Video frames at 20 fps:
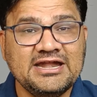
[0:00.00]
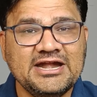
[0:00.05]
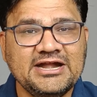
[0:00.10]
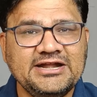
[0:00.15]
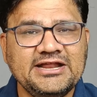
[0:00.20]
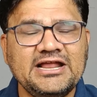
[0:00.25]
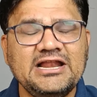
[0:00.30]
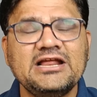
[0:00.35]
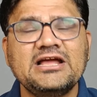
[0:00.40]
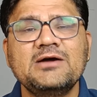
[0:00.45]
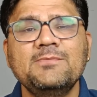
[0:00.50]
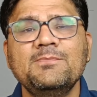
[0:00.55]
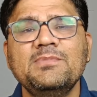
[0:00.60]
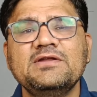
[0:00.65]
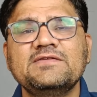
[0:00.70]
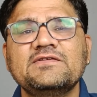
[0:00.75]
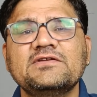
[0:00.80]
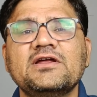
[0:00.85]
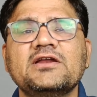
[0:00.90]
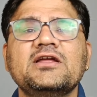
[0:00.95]
डिटेल
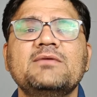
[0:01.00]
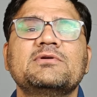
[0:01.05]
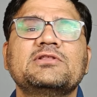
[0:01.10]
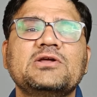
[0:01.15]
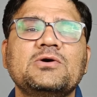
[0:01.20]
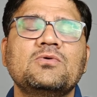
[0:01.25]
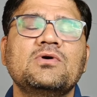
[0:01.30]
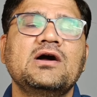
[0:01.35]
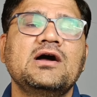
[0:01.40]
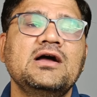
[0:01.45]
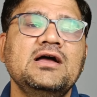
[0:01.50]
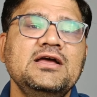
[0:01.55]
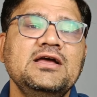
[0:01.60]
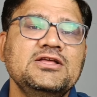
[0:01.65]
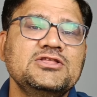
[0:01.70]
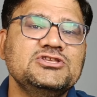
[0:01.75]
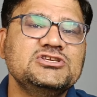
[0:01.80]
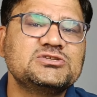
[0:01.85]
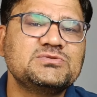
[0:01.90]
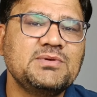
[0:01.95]
कंपेरिजन करके बताऊंगा
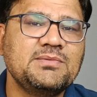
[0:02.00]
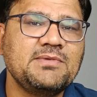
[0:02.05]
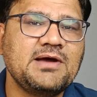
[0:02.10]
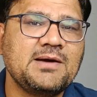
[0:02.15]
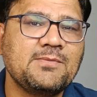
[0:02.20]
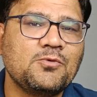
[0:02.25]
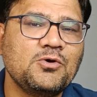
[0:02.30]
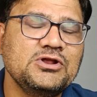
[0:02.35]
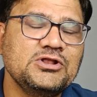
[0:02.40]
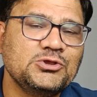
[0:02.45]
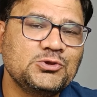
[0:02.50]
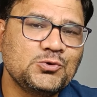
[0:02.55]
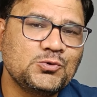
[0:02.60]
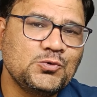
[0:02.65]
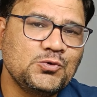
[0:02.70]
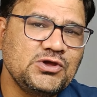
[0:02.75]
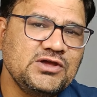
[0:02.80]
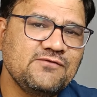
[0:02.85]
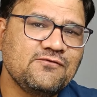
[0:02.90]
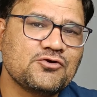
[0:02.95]
जिसमें मैं आपको इन
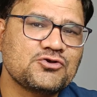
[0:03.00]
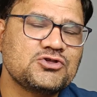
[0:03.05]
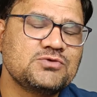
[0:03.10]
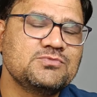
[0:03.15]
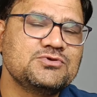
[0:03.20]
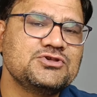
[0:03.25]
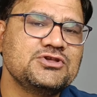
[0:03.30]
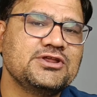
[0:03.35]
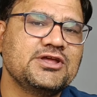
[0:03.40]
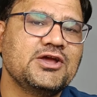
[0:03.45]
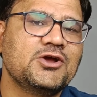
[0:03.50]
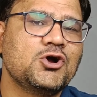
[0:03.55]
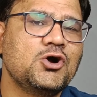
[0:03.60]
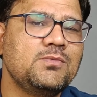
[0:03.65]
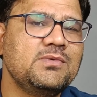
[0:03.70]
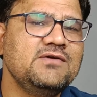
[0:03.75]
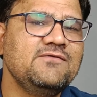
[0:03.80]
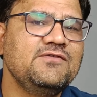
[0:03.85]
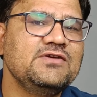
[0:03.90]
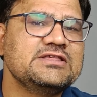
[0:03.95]
दोनों की वॉशिंग मशीन के
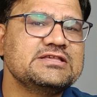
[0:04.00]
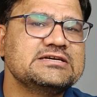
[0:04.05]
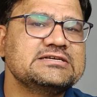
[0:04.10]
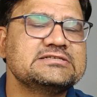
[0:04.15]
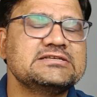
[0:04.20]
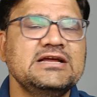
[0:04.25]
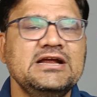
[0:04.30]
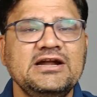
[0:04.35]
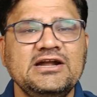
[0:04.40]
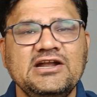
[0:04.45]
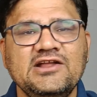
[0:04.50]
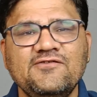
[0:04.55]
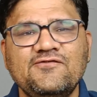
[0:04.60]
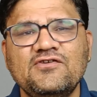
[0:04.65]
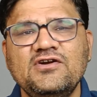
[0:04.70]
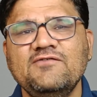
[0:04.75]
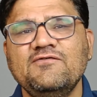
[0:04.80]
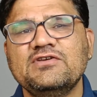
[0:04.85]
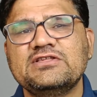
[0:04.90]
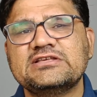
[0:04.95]
कॉमन फीचर्स
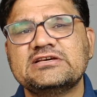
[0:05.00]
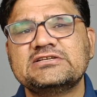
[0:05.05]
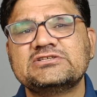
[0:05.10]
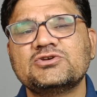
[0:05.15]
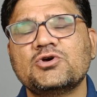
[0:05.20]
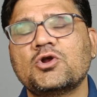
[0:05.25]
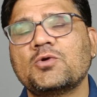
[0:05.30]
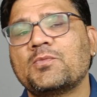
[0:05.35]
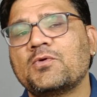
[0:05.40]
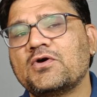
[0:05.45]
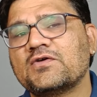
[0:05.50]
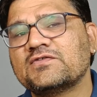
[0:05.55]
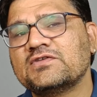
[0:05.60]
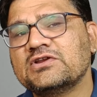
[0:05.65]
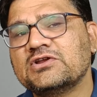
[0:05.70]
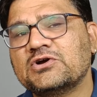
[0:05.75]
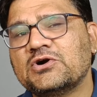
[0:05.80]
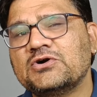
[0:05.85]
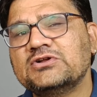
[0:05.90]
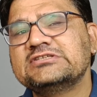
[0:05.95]
डिफरेंट फीचर्स और प्रॉज
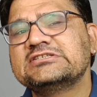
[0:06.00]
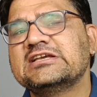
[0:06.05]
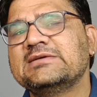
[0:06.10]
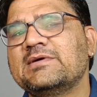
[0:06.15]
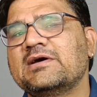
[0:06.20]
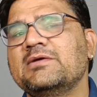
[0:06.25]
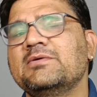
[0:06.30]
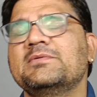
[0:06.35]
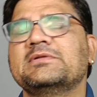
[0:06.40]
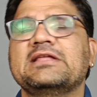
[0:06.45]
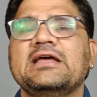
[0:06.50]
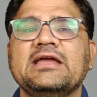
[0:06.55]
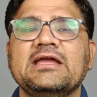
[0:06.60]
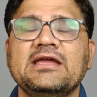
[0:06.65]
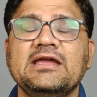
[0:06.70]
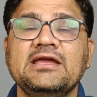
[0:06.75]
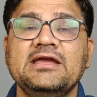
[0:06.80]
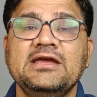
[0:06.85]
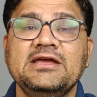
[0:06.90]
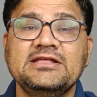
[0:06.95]
एंड कॉन्स के बारे में
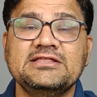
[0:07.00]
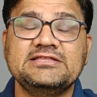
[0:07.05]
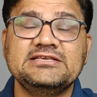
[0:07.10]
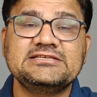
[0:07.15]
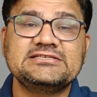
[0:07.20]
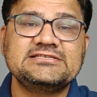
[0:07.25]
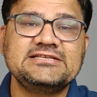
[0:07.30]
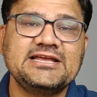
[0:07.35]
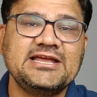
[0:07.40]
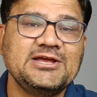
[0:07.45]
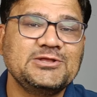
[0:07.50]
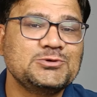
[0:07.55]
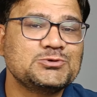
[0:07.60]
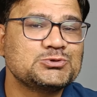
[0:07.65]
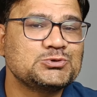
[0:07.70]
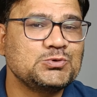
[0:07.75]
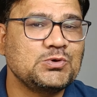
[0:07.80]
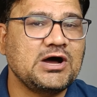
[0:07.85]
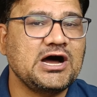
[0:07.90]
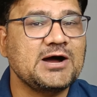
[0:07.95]
बताएंगे जिससे कि
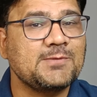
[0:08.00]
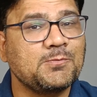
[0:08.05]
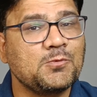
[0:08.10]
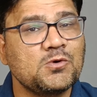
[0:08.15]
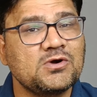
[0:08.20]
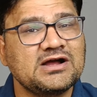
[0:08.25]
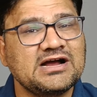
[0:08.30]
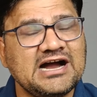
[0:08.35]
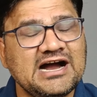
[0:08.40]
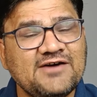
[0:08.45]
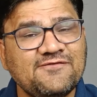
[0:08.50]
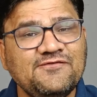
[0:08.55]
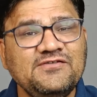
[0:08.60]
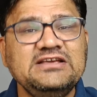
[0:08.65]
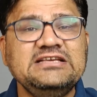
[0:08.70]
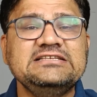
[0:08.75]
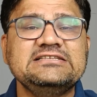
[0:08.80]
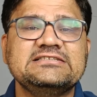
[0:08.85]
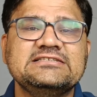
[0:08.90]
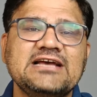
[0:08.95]
दोस्तों आपको
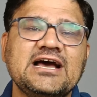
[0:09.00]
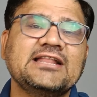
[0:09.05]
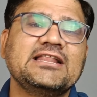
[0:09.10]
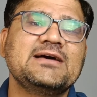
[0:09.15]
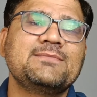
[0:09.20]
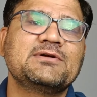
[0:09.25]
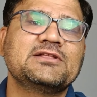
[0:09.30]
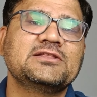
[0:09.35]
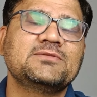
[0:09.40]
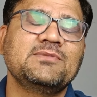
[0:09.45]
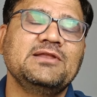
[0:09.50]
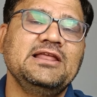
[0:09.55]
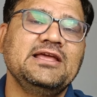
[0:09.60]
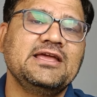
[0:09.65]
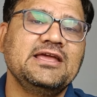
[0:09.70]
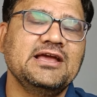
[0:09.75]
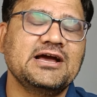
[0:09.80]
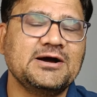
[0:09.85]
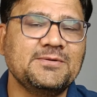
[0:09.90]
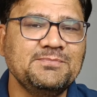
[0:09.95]
काफ़ी ज़्यादा मदद
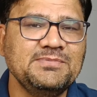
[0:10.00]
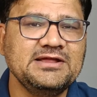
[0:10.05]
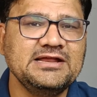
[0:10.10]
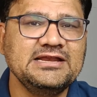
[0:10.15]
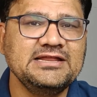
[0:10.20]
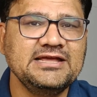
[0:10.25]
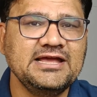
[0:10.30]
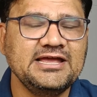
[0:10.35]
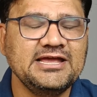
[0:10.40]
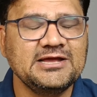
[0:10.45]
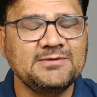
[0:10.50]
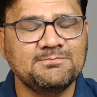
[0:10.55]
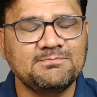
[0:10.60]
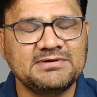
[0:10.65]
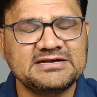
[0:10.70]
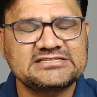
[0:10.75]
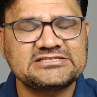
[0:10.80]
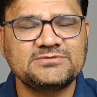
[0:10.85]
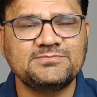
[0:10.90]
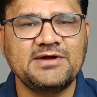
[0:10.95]
मिलेगी अपने लिए एक
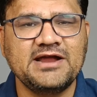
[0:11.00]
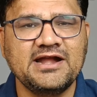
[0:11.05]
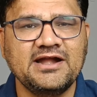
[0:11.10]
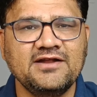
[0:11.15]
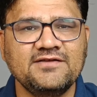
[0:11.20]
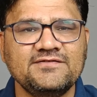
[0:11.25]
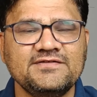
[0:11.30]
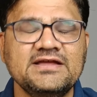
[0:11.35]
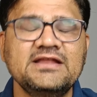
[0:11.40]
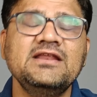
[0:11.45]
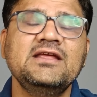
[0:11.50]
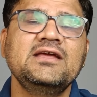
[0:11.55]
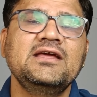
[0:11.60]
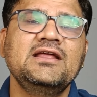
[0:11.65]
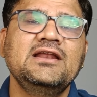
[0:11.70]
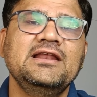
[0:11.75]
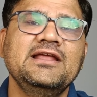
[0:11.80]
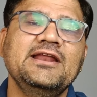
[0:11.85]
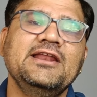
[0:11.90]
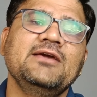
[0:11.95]
बेस्ट बाइंग डिसीजन
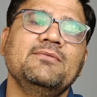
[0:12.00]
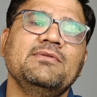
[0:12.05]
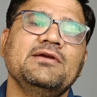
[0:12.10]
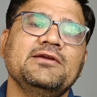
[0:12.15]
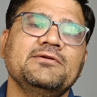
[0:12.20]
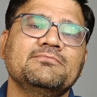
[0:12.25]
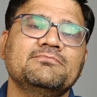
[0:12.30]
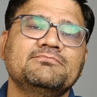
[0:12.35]
लेने में